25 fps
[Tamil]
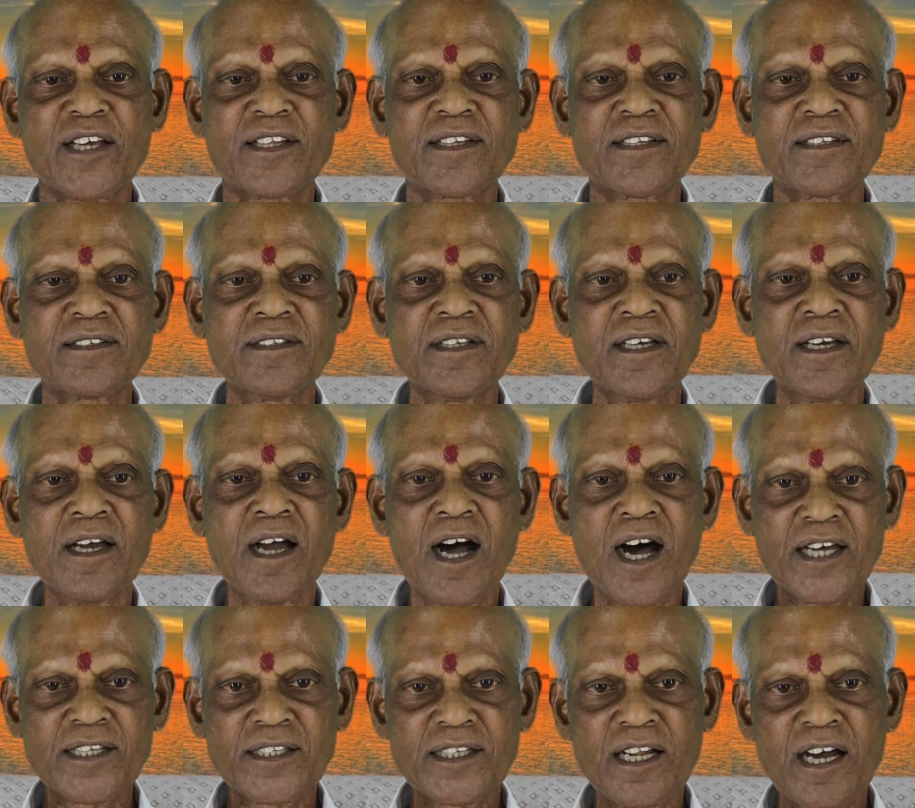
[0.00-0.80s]
முடியாது
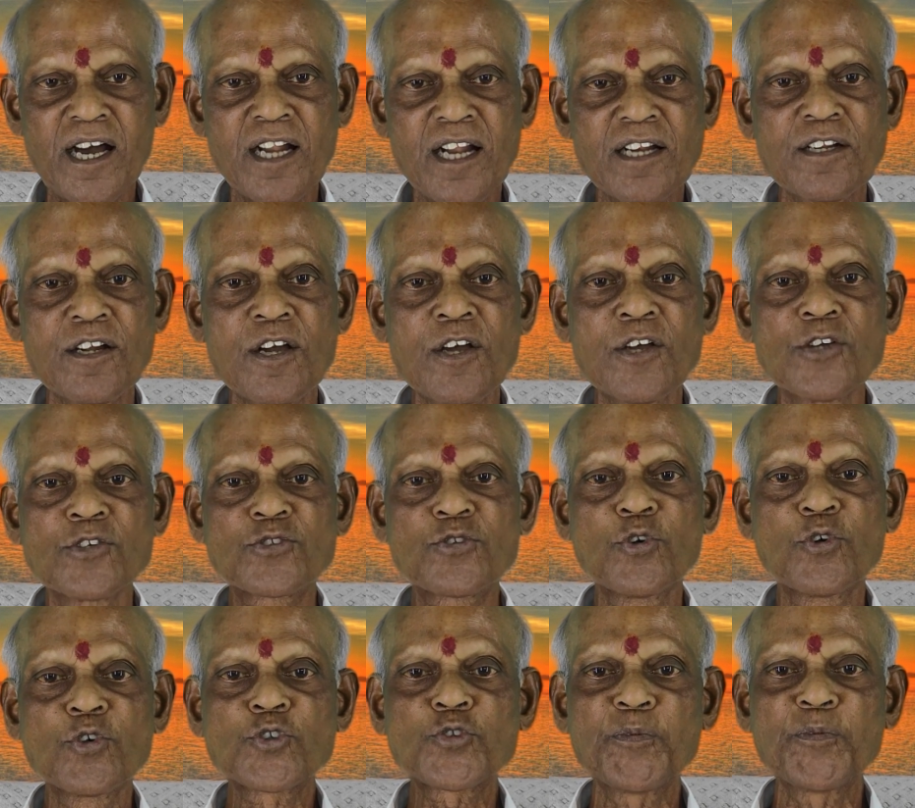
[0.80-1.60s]
அதனால்
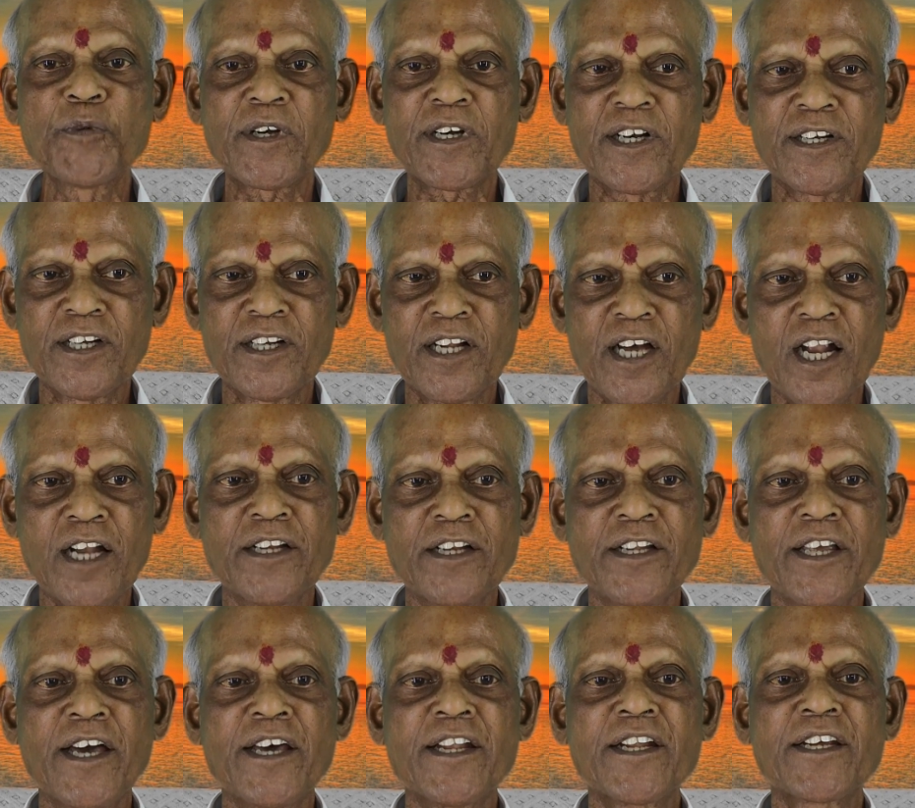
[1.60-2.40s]
சூஷ்ம
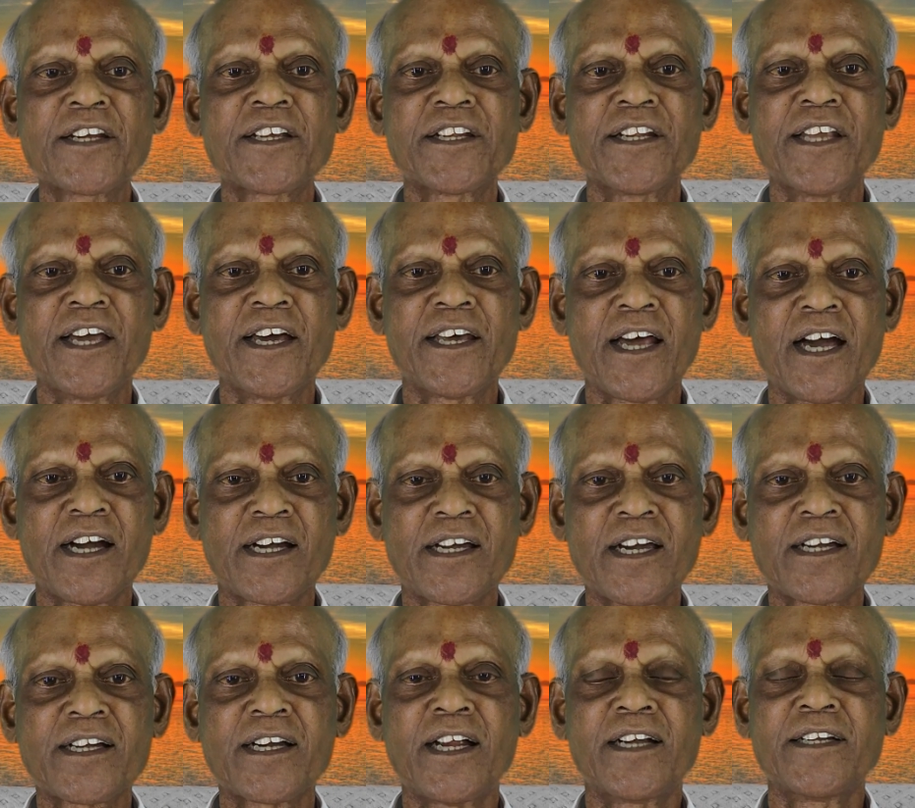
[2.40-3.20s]
கண்ணால் நேருக்கு
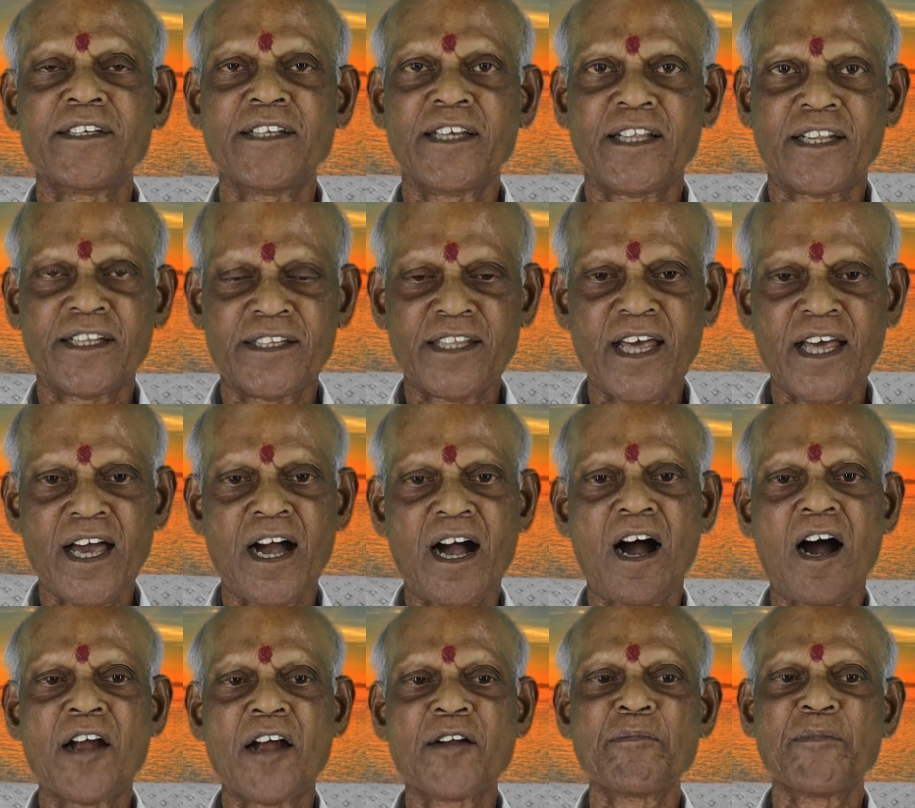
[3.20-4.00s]
நேராக கண்டறிந்த
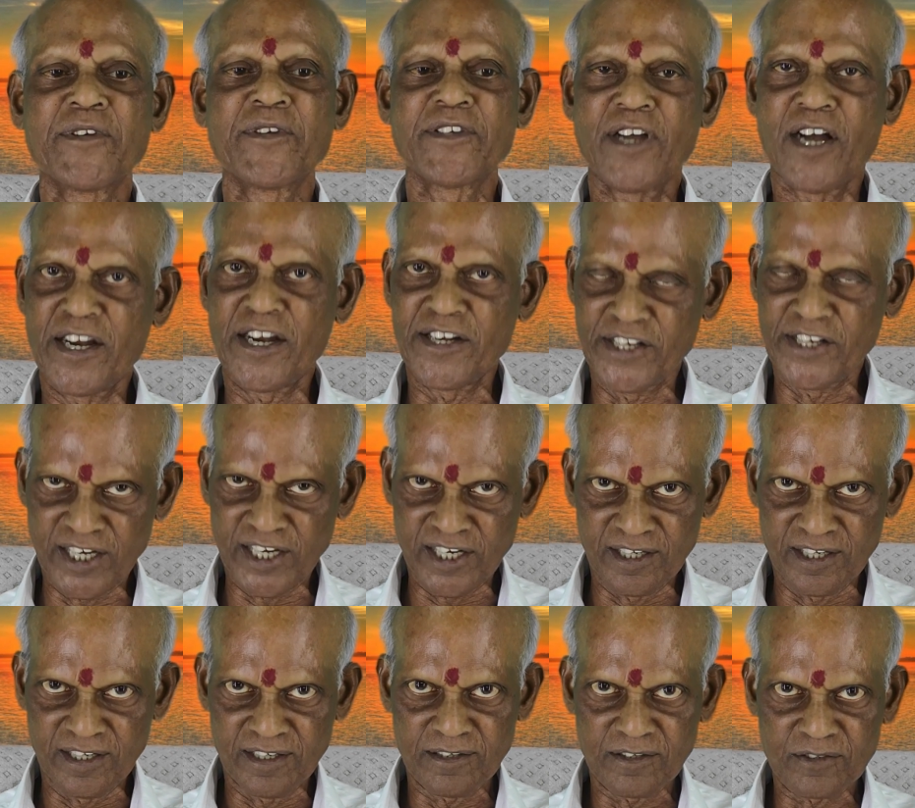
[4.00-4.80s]
ஆன்ம
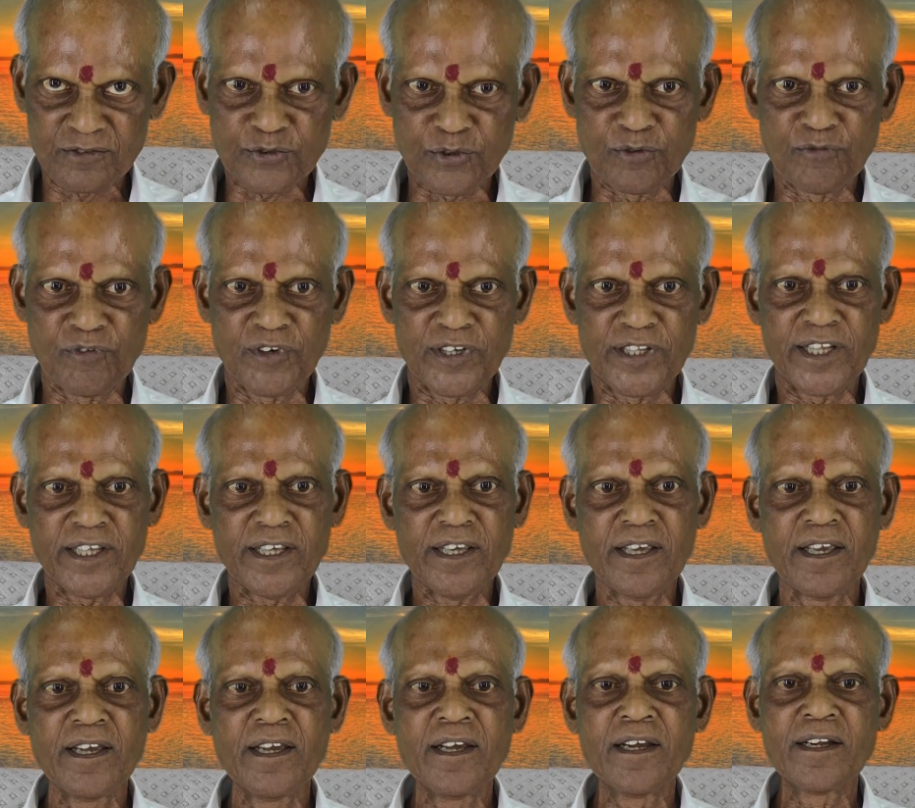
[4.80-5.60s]
ஞானிகள்
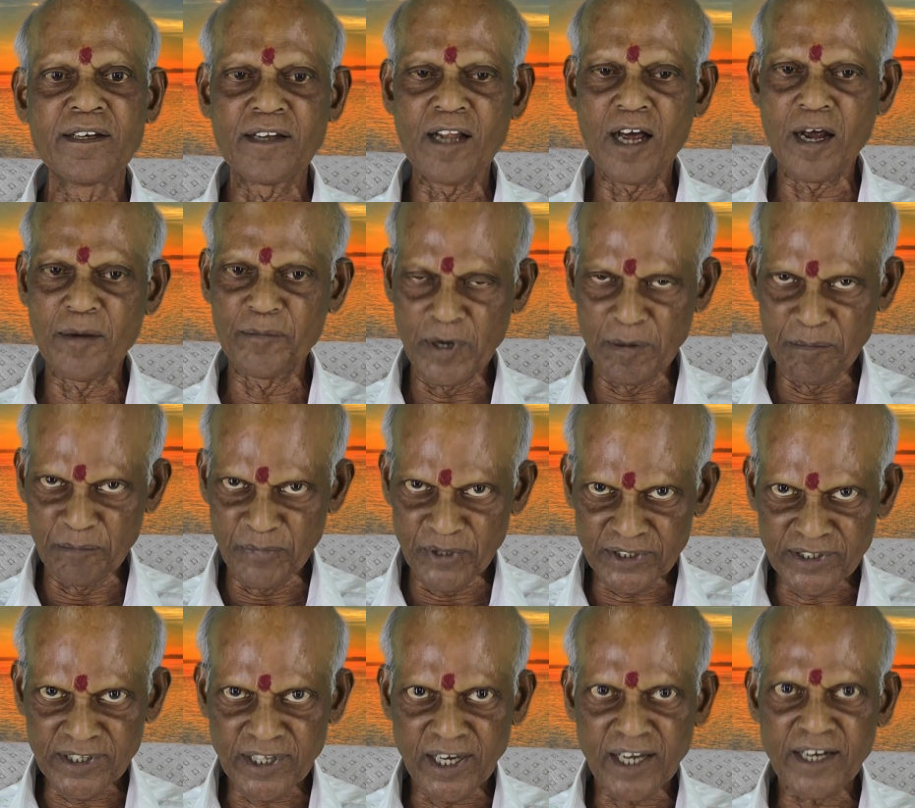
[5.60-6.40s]
சொல்வதை நாம்
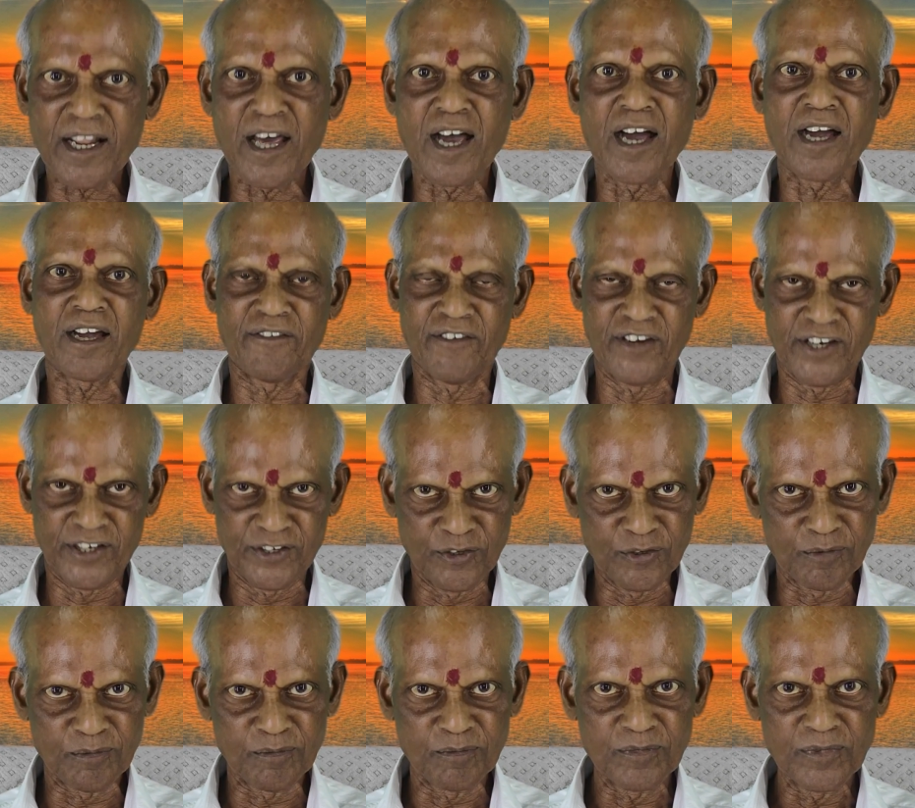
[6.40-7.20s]
நம்பித்தான் ஆக
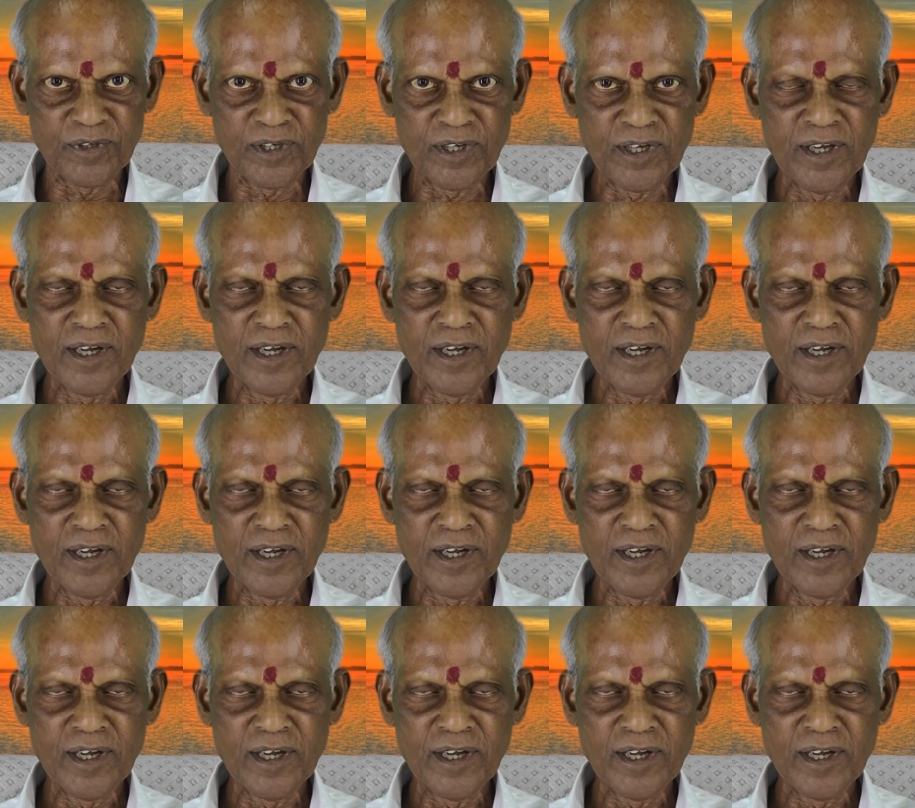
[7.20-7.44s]
வேண்டும்